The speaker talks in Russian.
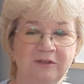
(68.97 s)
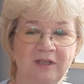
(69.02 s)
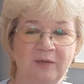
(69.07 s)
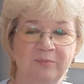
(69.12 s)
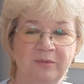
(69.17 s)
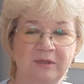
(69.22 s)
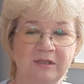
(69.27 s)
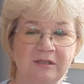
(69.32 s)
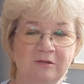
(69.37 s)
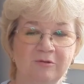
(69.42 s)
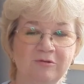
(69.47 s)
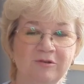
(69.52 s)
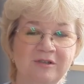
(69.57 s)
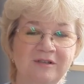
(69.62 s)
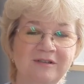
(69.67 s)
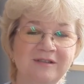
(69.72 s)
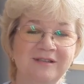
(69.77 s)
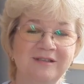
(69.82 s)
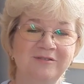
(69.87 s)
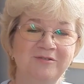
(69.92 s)
Я
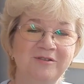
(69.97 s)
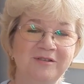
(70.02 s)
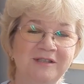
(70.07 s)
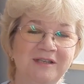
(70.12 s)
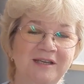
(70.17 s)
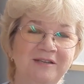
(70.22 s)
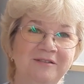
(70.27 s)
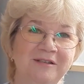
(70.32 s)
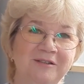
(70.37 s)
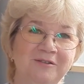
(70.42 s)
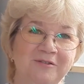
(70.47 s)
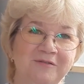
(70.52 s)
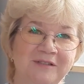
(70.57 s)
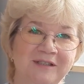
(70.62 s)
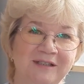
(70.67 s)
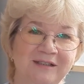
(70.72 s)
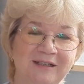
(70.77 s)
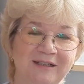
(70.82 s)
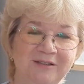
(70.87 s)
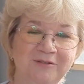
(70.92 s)
прислушалась к ее совету,
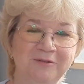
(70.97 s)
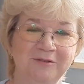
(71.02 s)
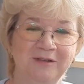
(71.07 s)
взяла эту